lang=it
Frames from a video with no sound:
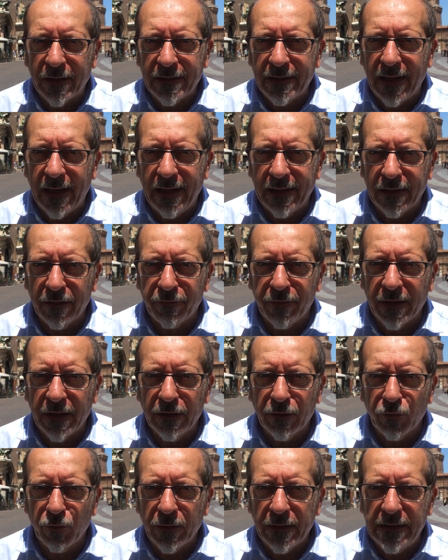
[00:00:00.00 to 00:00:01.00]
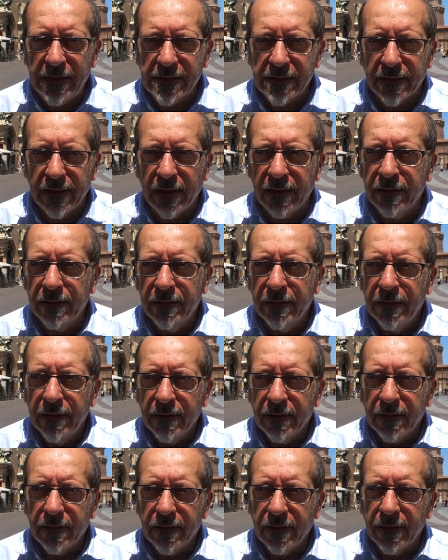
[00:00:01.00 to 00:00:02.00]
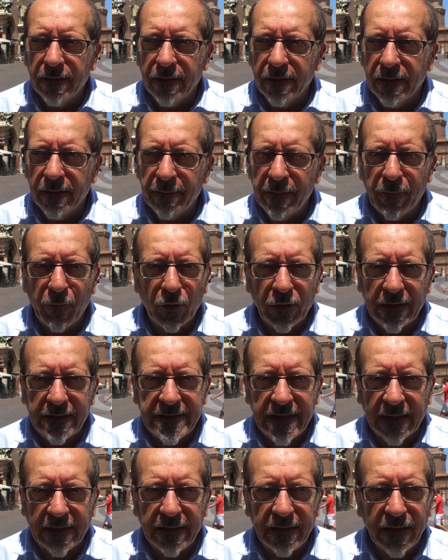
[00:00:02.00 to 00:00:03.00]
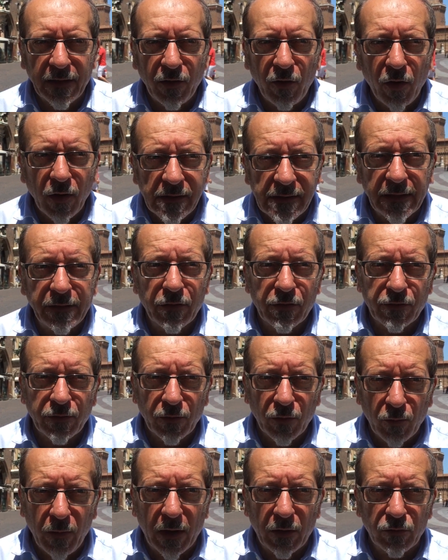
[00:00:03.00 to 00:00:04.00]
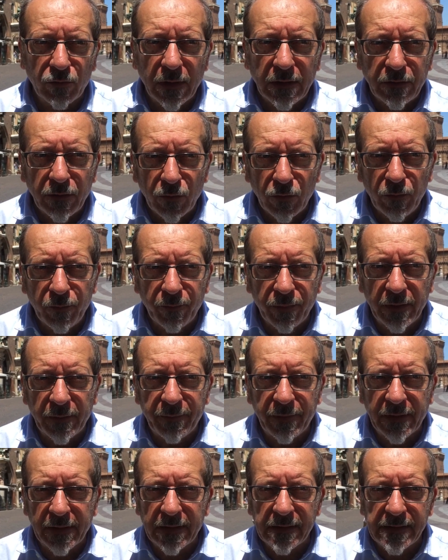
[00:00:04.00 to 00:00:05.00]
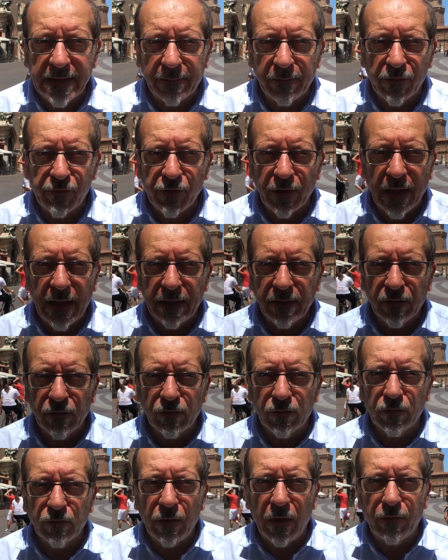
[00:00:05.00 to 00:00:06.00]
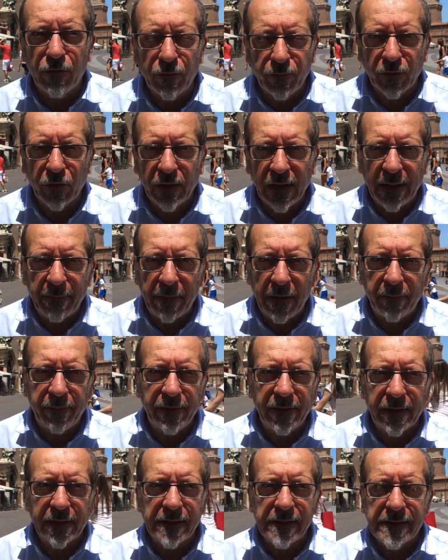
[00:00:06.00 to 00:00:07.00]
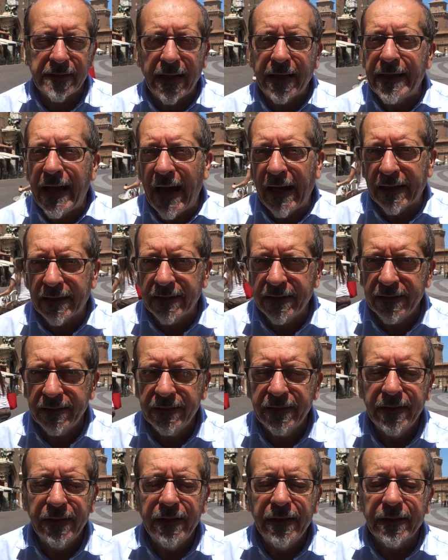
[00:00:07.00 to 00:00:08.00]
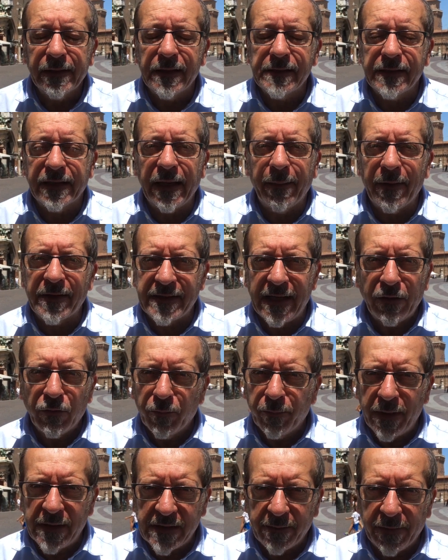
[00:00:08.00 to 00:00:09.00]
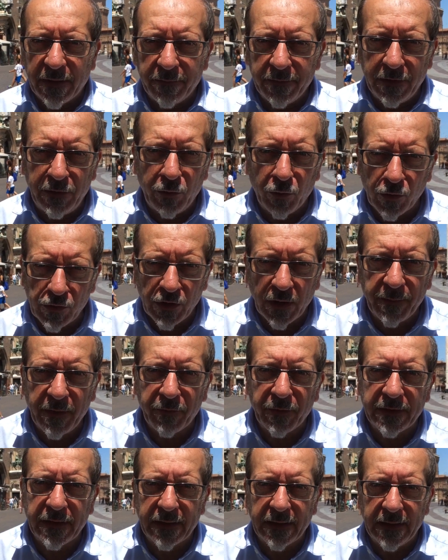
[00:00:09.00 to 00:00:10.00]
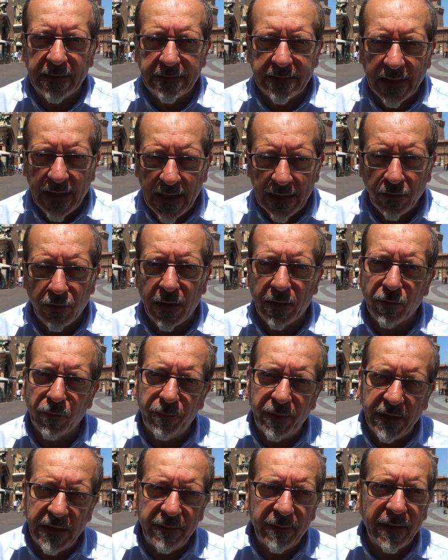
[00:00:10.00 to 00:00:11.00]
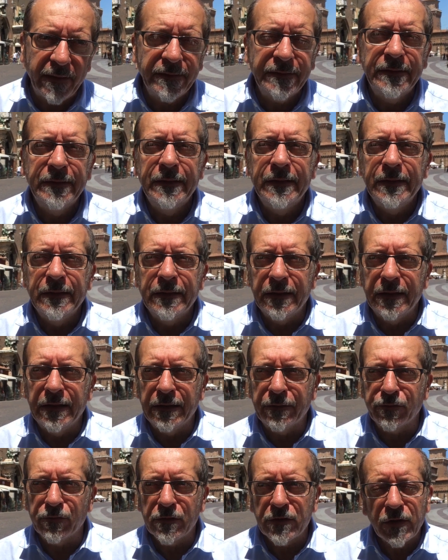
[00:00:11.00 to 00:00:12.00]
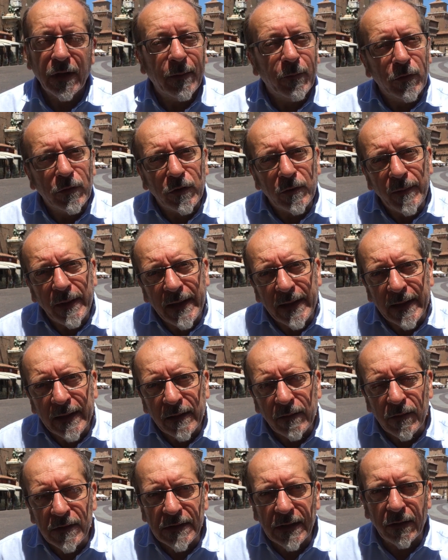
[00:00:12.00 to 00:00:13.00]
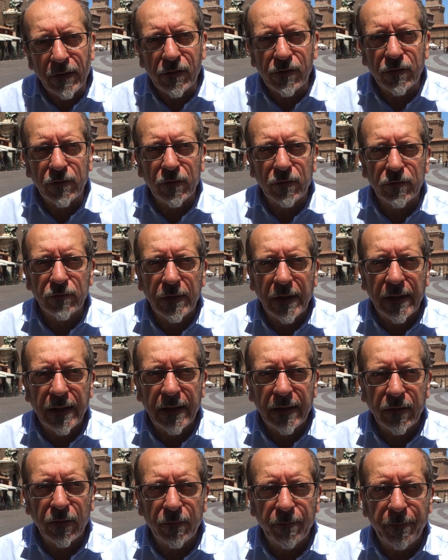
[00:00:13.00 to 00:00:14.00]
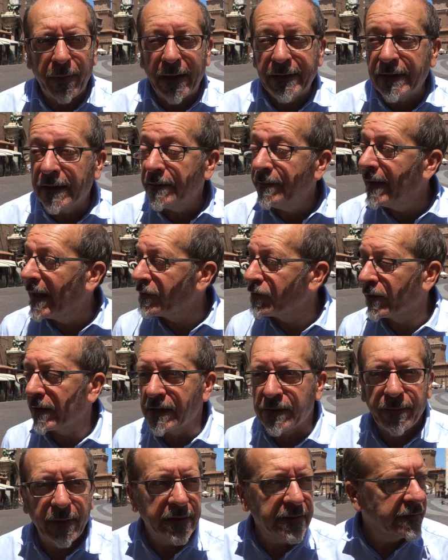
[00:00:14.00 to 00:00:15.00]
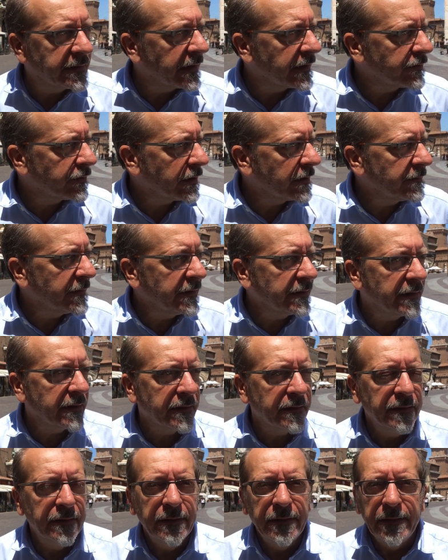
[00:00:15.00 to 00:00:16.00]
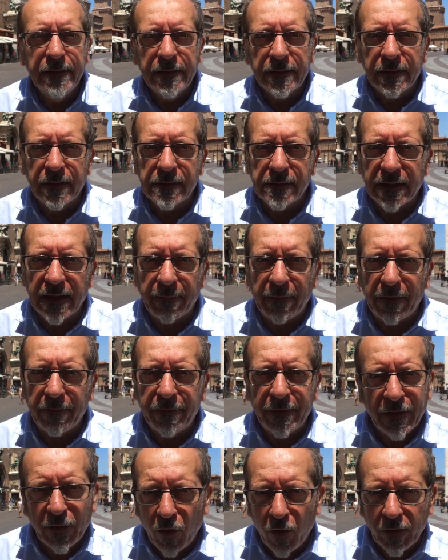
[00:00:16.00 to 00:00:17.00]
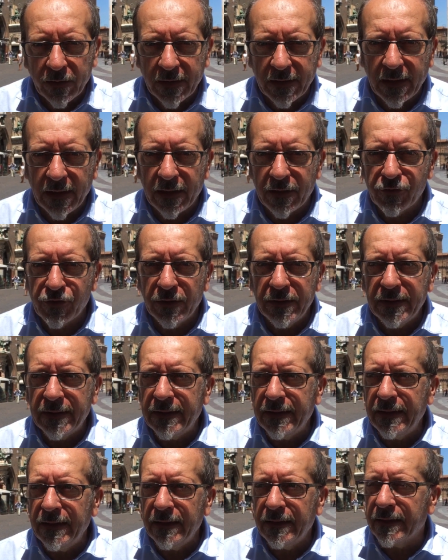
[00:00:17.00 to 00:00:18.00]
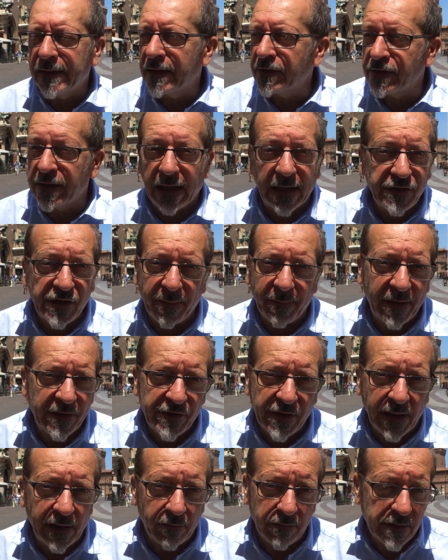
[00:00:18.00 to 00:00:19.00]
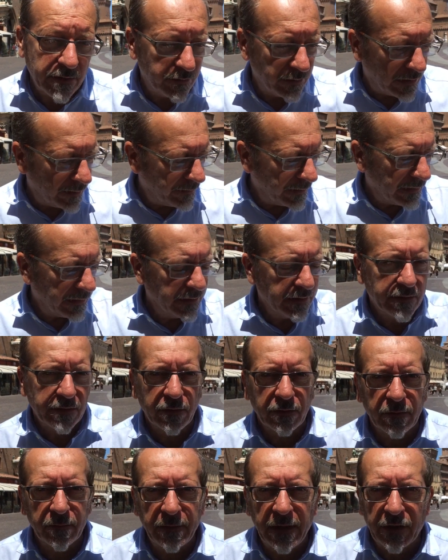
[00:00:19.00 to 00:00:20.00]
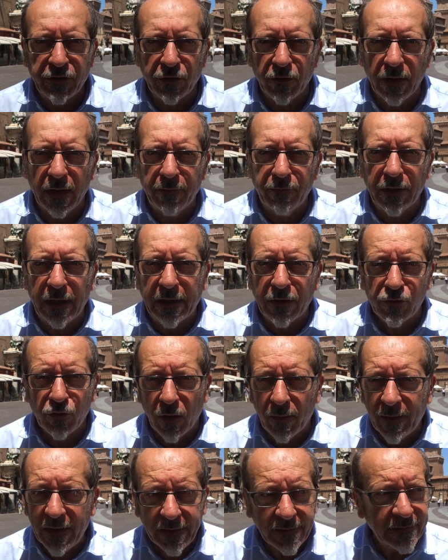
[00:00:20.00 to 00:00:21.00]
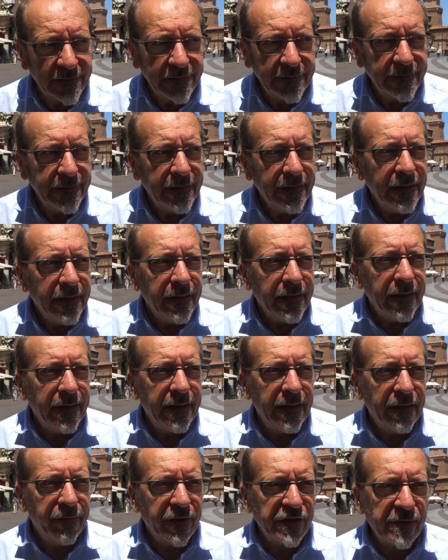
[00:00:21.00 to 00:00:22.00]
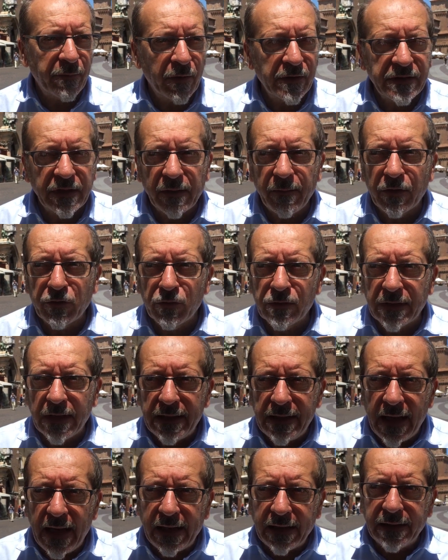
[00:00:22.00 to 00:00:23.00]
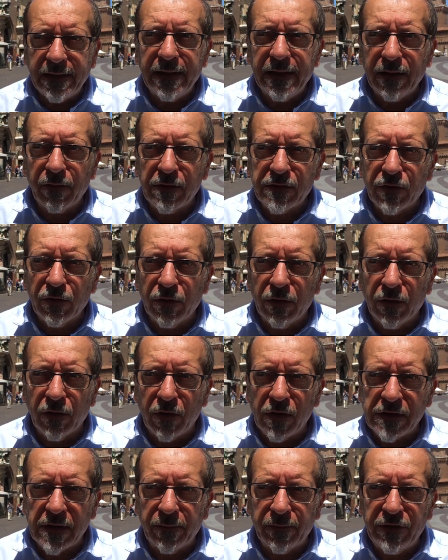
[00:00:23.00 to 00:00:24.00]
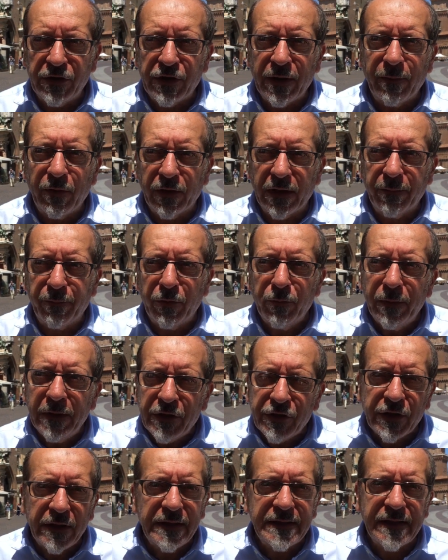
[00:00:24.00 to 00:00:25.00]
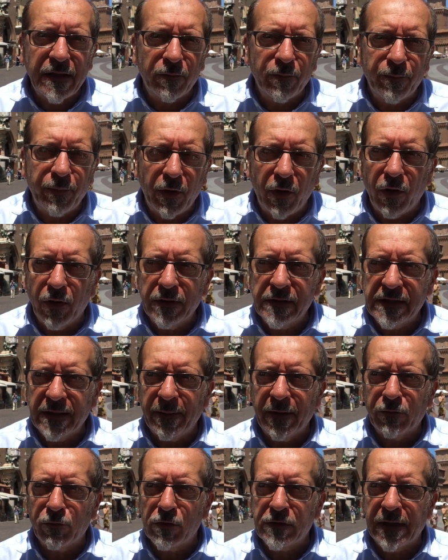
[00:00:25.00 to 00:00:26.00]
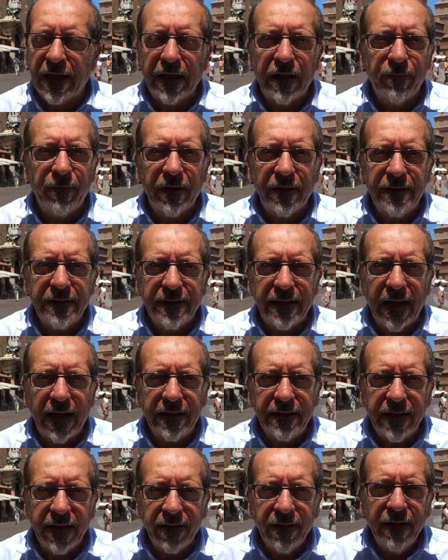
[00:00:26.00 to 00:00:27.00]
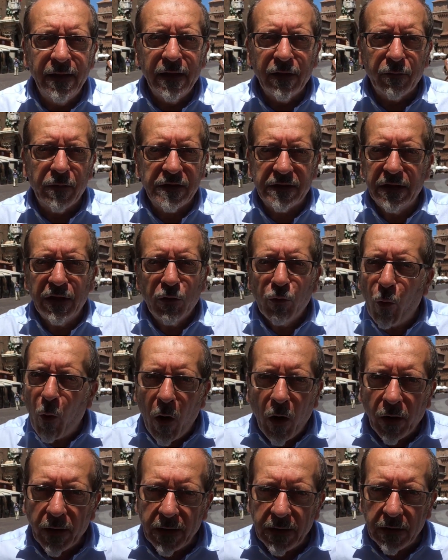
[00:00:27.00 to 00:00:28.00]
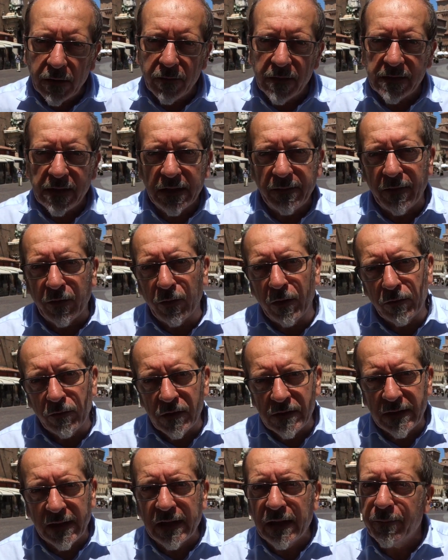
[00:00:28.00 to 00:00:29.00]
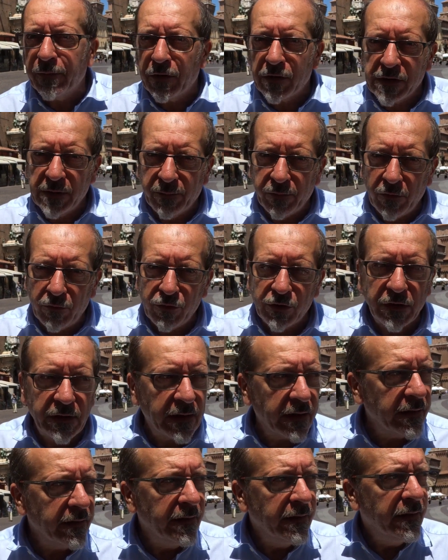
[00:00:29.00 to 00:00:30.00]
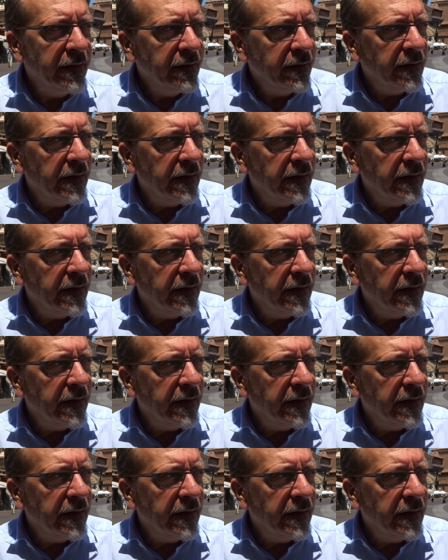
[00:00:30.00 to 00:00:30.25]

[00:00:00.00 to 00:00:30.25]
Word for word: guardare, fare il turista, eh, memorizzare delle cose. Io sono qua con una troupe perché stiamo girando un nuovo programma per Sky Arte che si chiama Sei in un paese meraviglioso, l'abbiamo fatto anche l'altro anno, l'anno prima e funziona molto bene. Quest'anno sono con una compagna di viaggio che è sparita naturalmente, che si chiama Veronica Gentili, che sarà già a mangiare a quest'ora perché sono, lasciano lavorare solo a me e facciamo questa roba su SkyArt, questo cosa diciamo che pubblicizza un po' insieme a Autostrade per l'Italia questi luoghi dove si arriva con l'autostrada, però si può uscire